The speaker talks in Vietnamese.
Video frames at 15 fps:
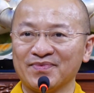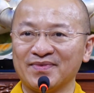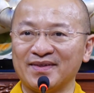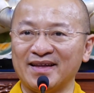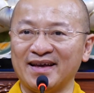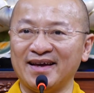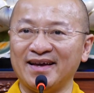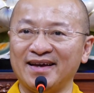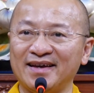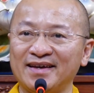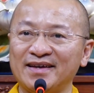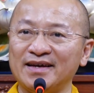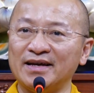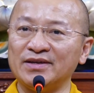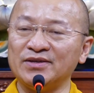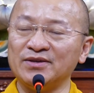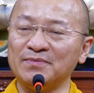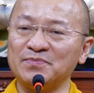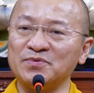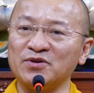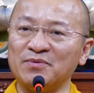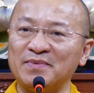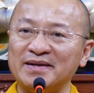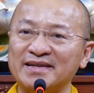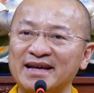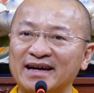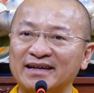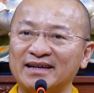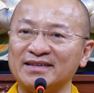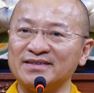để giúp cho bệnh
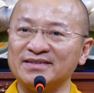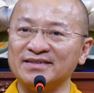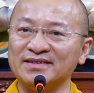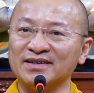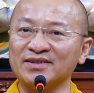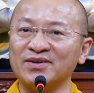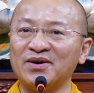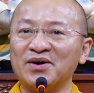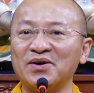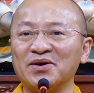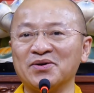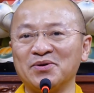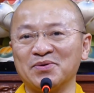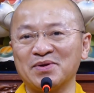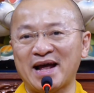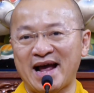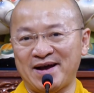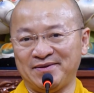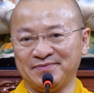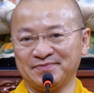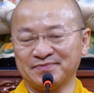nhân vượt thoát khỏi khổ đau.